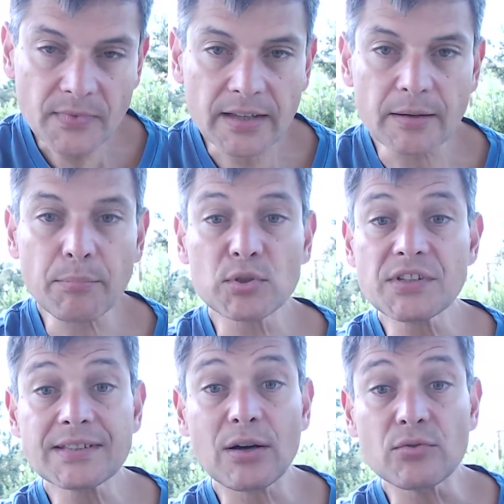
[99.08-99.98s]
que podem
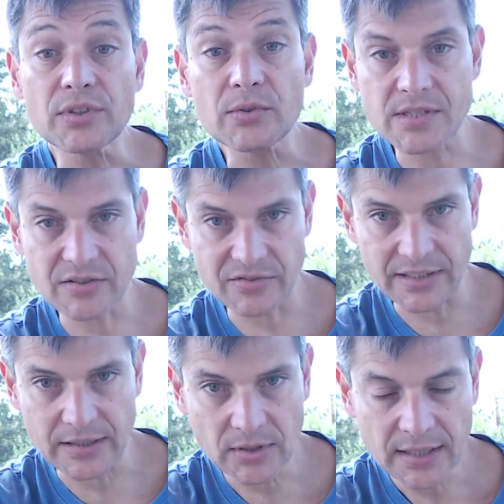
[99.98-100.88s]
estar ouvindo esse
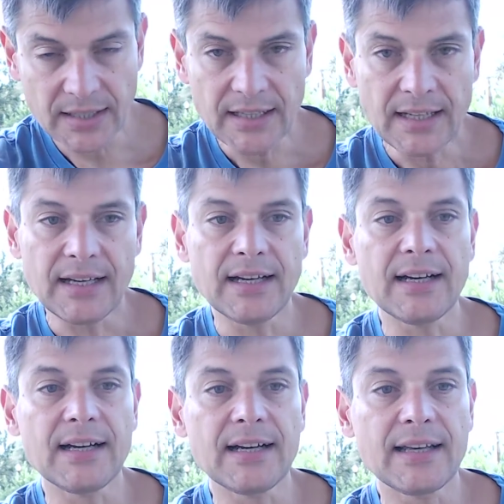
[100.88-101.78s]
vídeo.
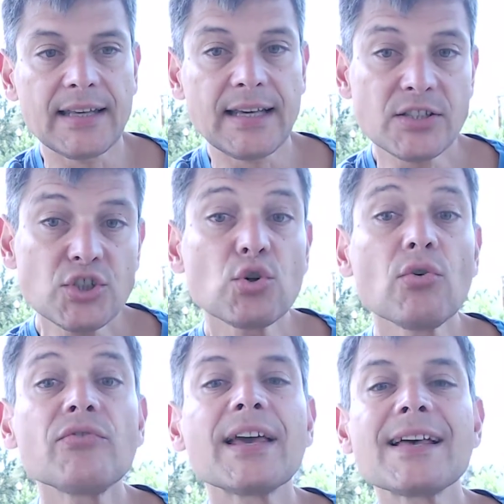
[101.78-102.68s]
Uh, e a gente
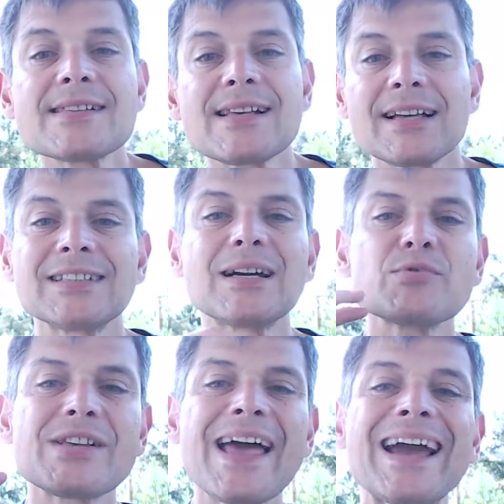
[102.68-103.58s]
ouve essa,
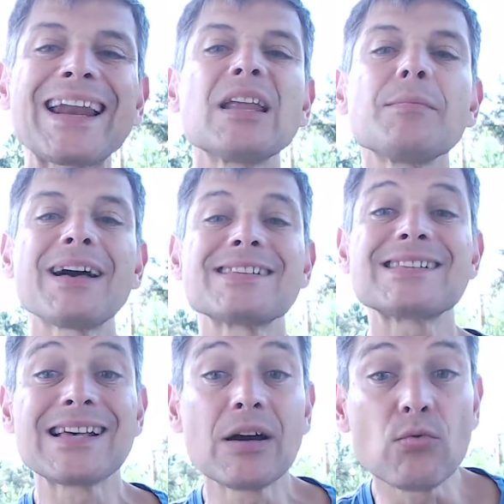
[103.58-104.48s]
digamos,
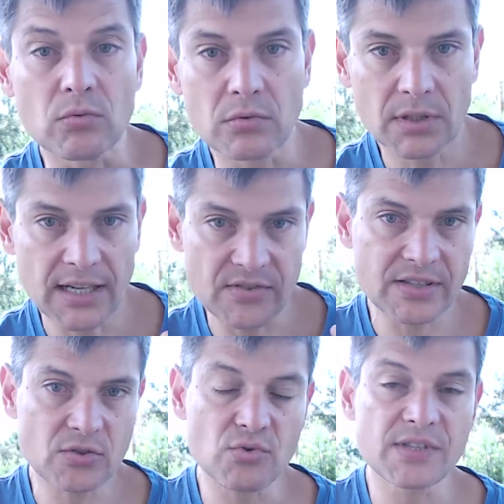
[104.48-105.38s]
reclamação às
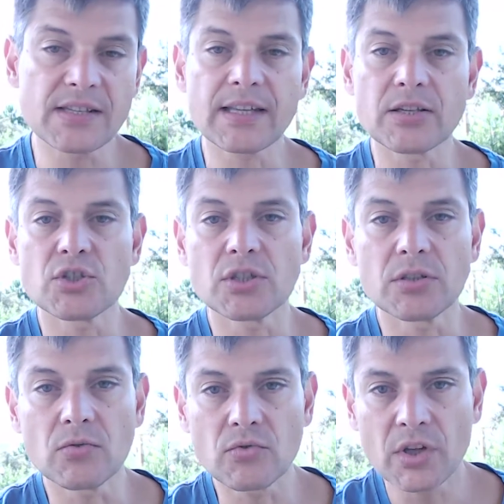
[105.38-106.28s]
vezes dos
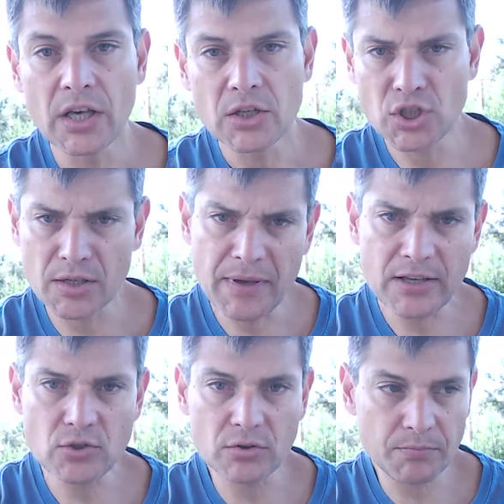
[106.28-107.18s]
entendidos, de que
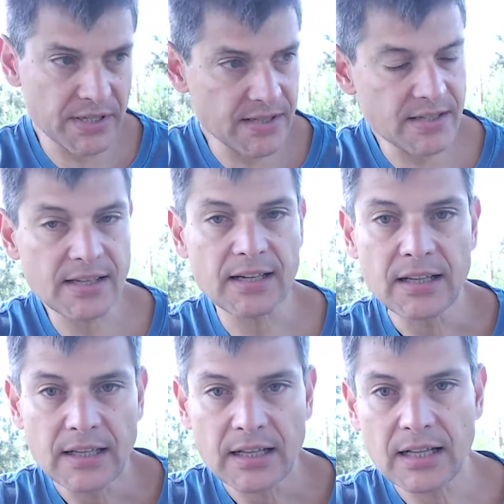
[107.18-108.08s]
médico precisa
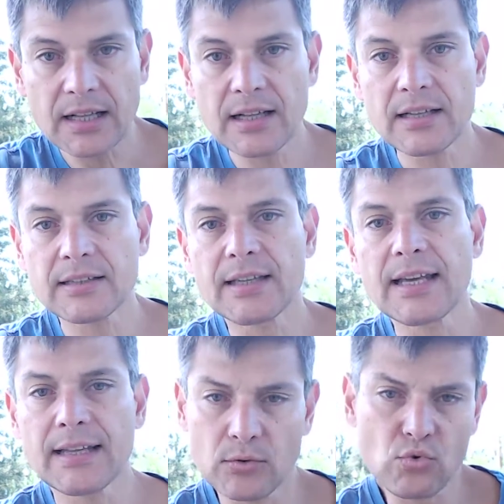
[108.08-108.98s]
uh,
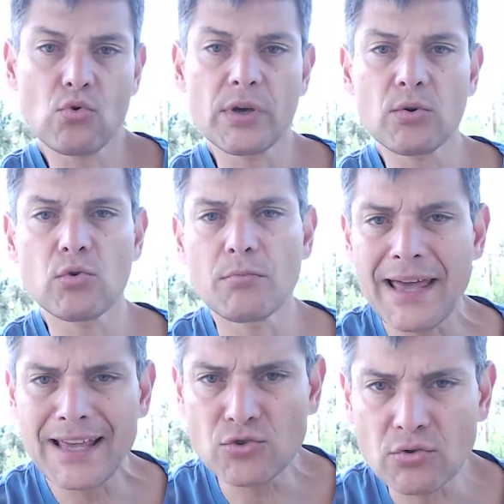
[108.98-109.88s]
ter no currículo
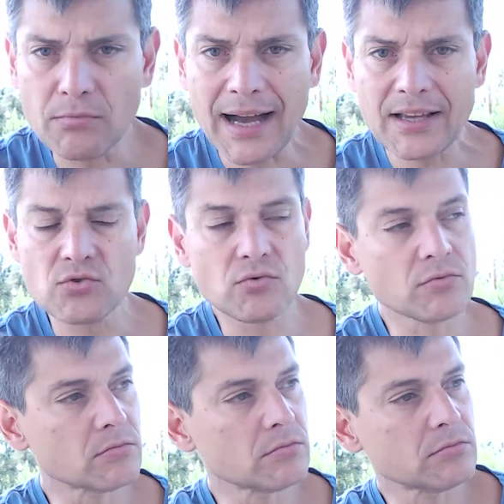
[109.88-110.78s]
médico mais um,
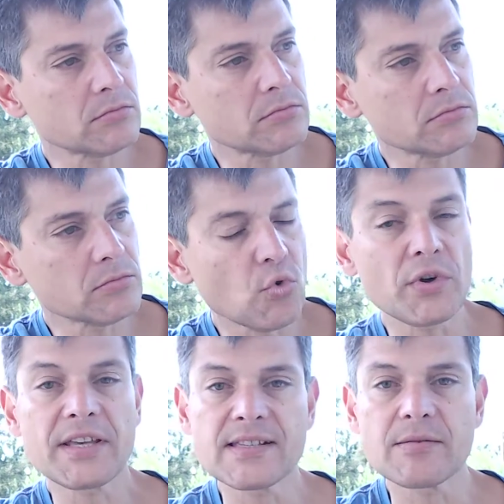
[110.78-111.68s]
um,
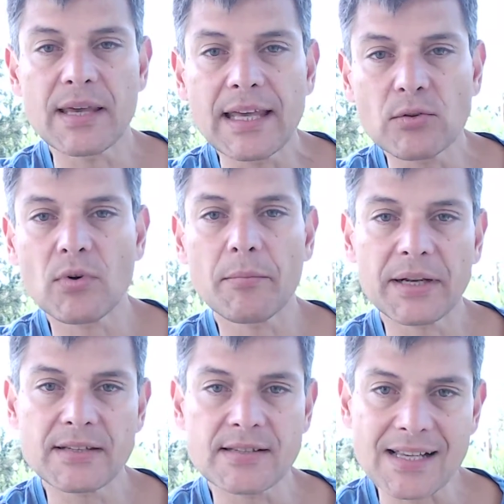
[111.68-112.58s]
conhecimento, um
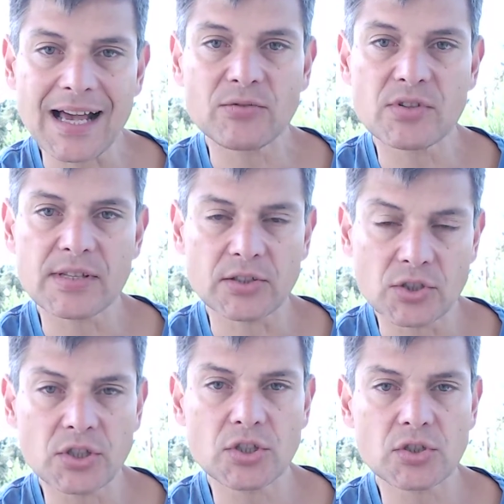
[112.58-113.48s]
aprendizado
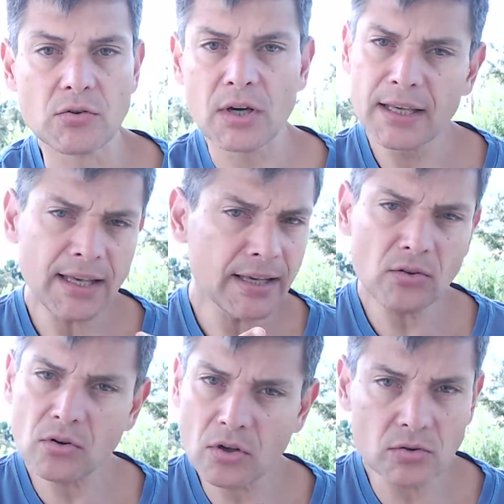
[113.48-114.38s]
estatístico. E aí eu
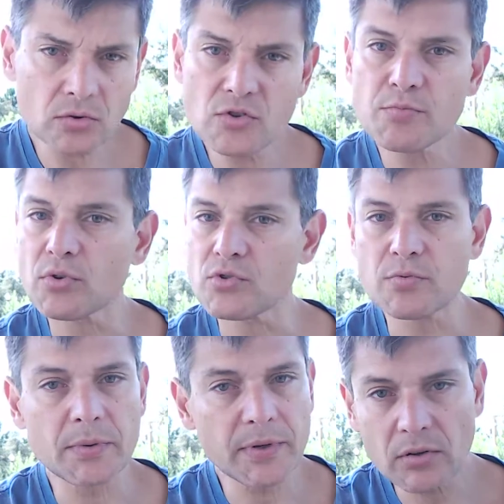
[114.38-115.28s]
coloco dois pontos. Em
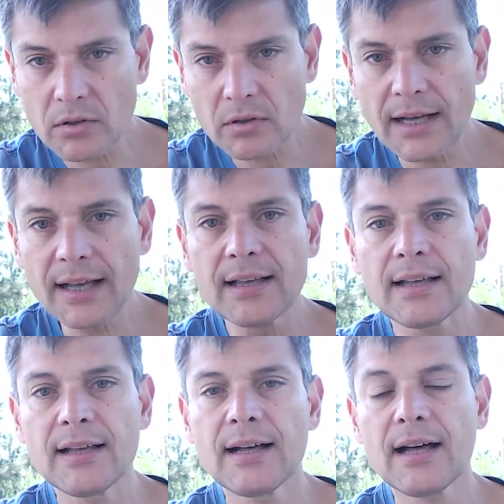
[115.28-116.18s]
primeiro lugar,
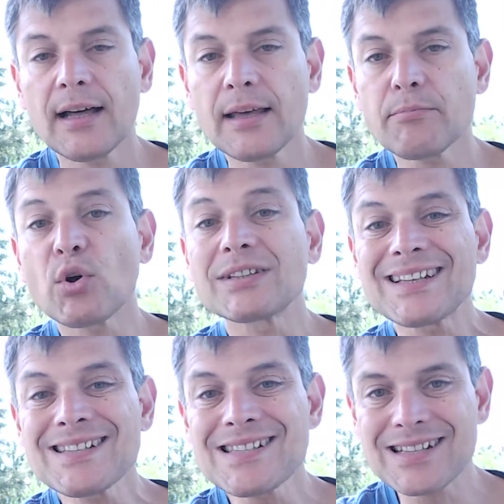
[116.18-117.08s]
a, a
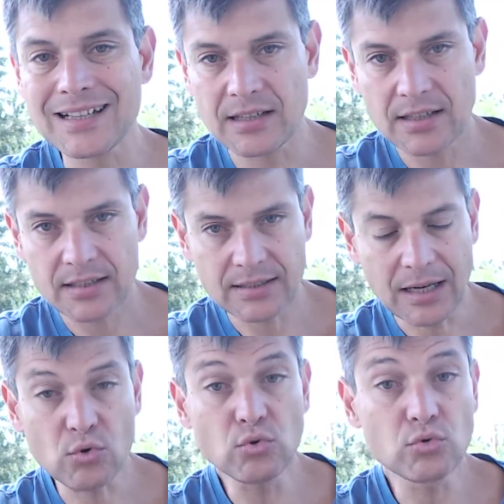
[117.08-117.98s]
importância da
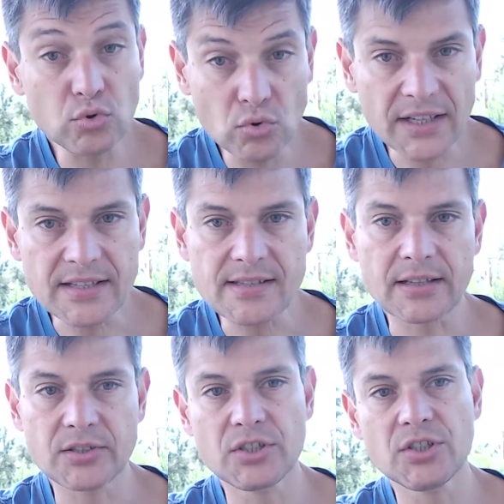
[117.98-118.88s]
cultura
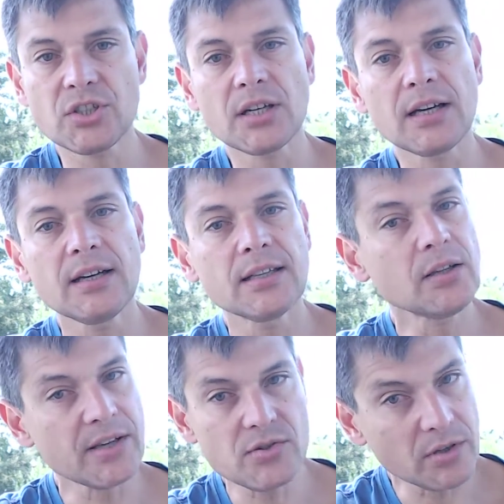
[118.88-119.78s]
estatística
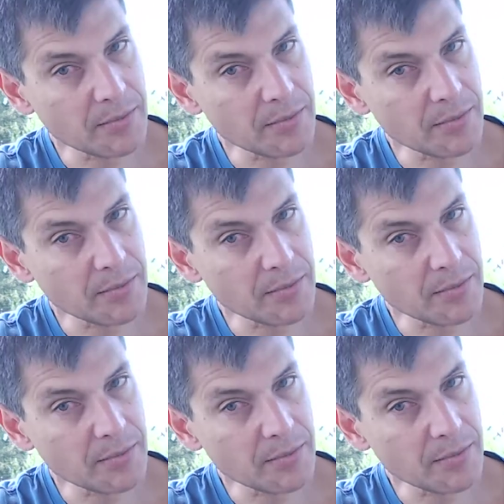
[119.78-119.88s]
não é só na